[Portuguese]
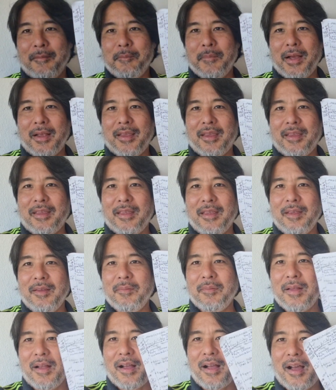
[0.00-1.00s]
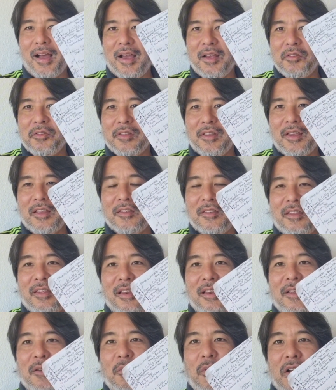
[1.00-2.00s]
Mas que raios é isso?
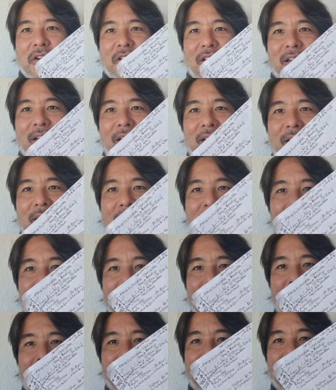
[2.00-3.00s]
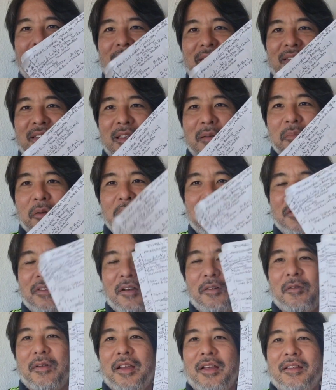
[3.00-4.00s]
Que linguagem, que, que, que símbolos
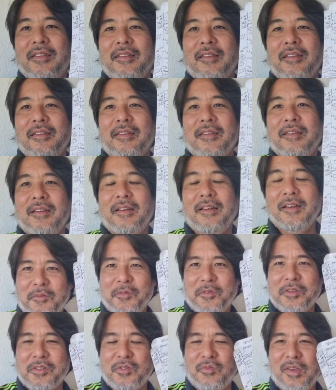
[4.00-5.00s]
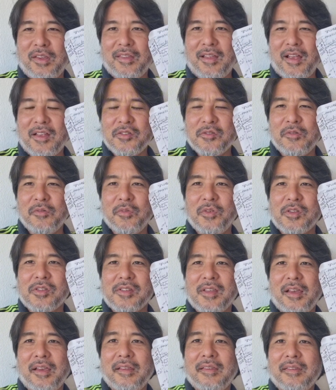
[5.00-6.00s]
são esses? Vou desvendar isso com
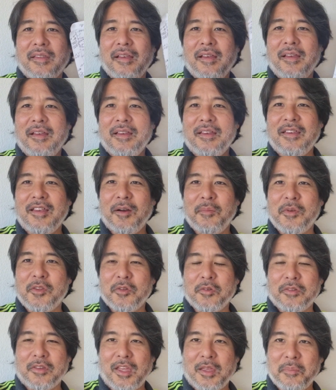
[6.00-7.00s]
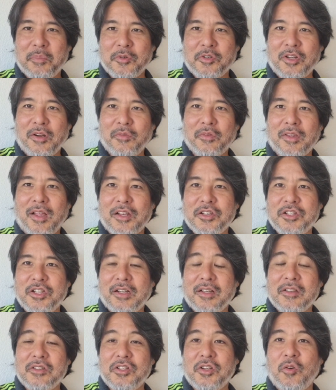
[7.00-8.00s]
vocês e ao mesmo tempo já vou dar
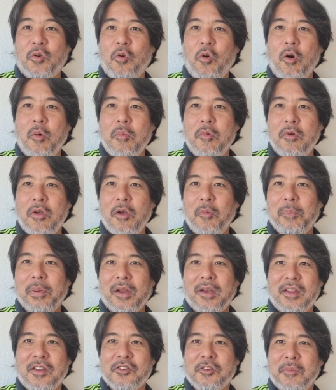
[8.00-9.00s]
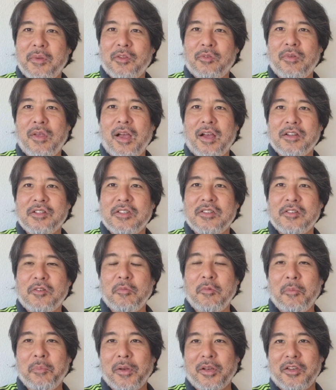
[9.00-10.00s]
dicas de como eu planejo minhas viagens,
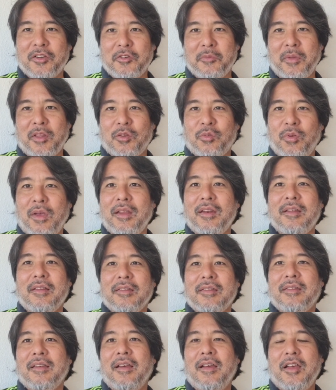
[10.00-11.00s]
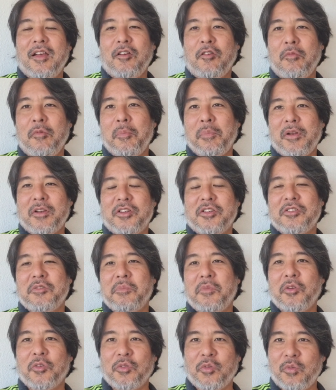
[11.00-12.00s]
como eu planejo minhas férias, como eu planejo meus